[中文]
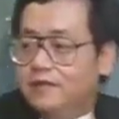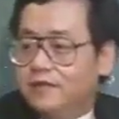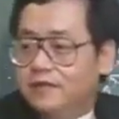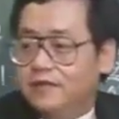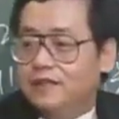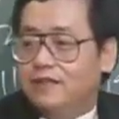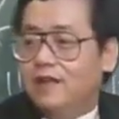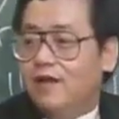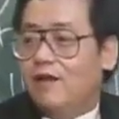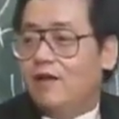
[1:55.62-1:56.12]

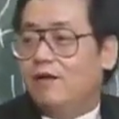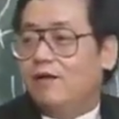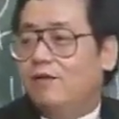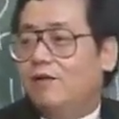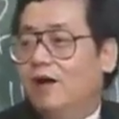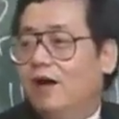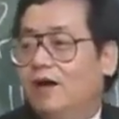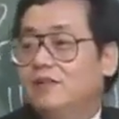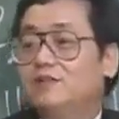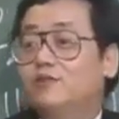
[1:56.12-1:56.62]
你一定要
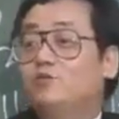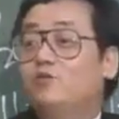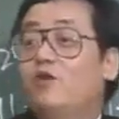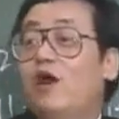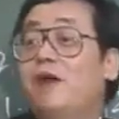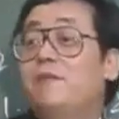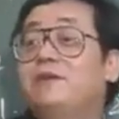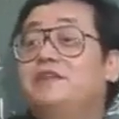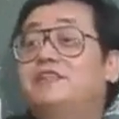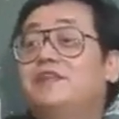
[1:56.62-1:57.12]
儿子如
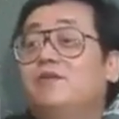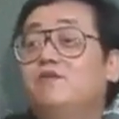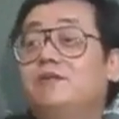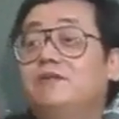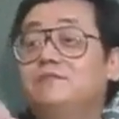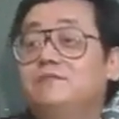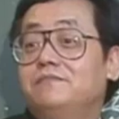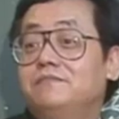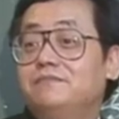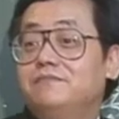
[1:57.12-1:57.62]
果还没结
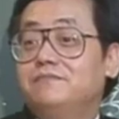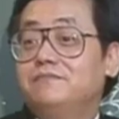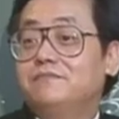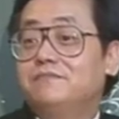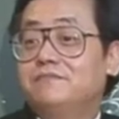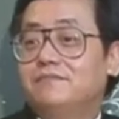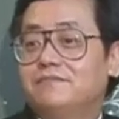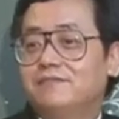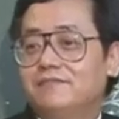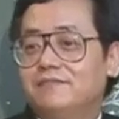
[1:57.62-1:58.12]
婚。
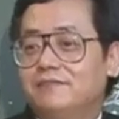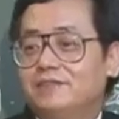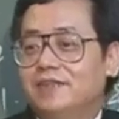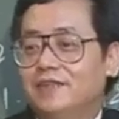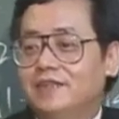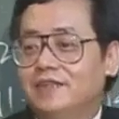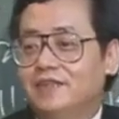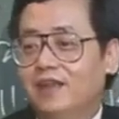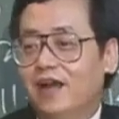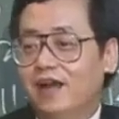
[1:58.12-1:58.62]

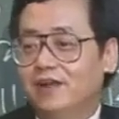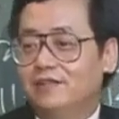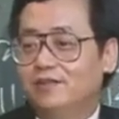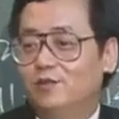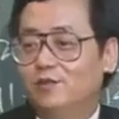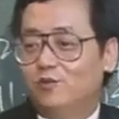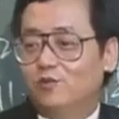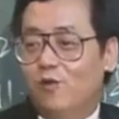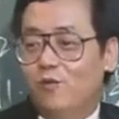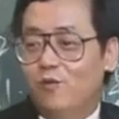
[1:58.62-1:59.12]
你的儿子
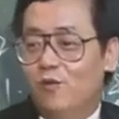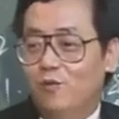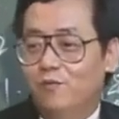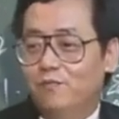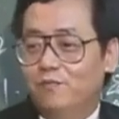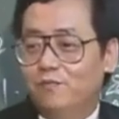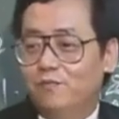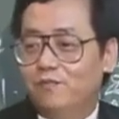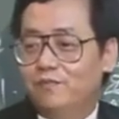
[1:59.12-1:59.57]
住东宫，